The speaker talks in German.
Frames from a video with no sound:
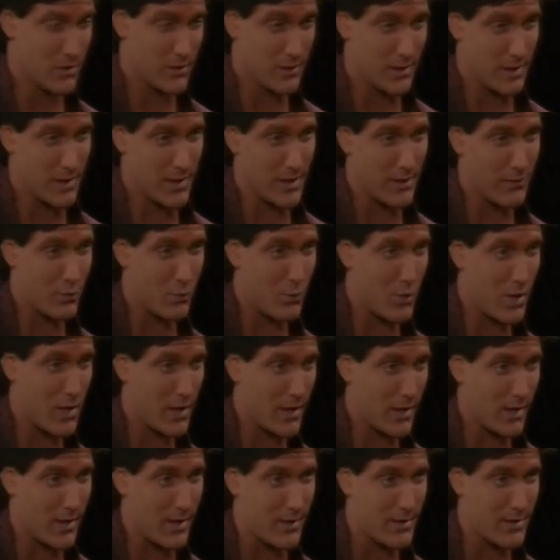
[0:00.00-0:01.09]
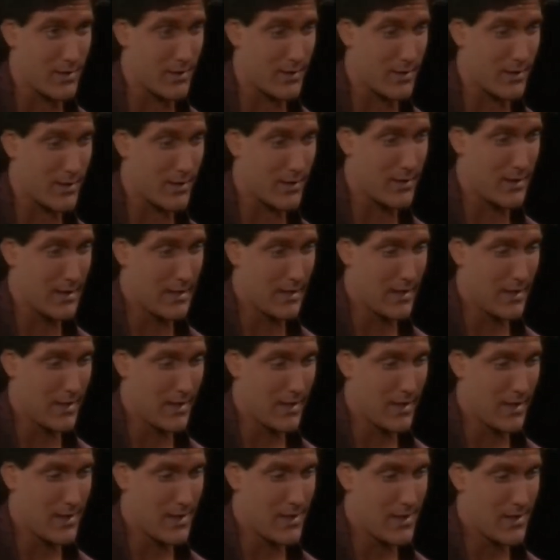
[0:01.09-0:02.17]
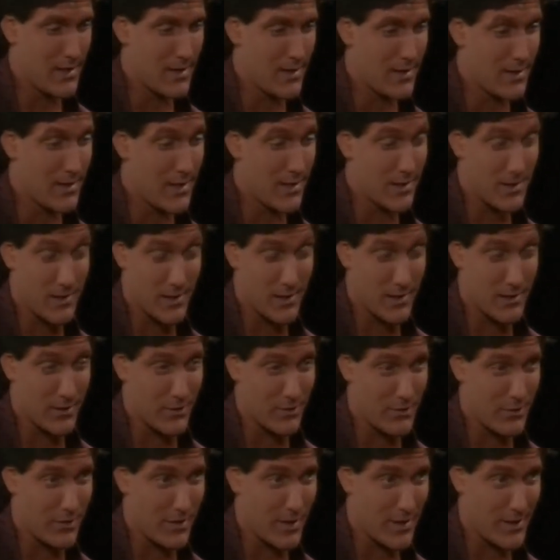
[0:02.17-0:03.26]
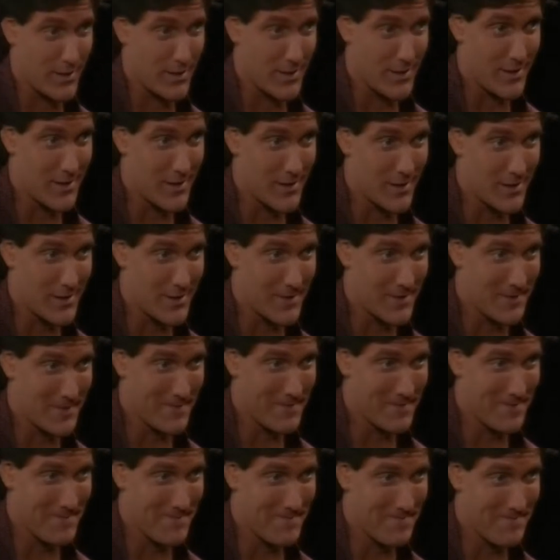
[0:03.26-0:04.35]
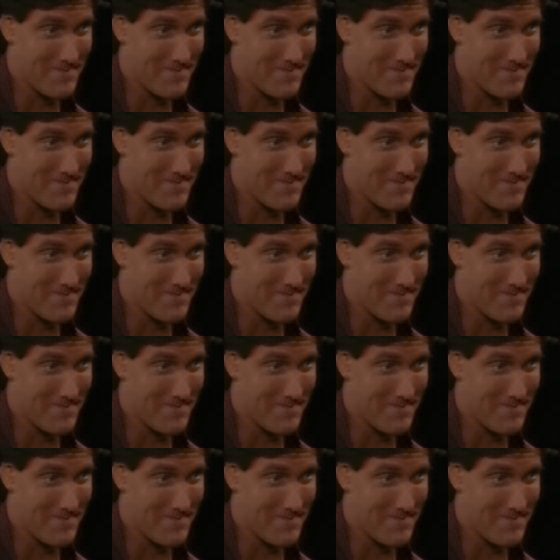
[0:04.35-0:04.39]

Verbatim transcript: ganz bestimmt keine, die so delikat ist wie diese.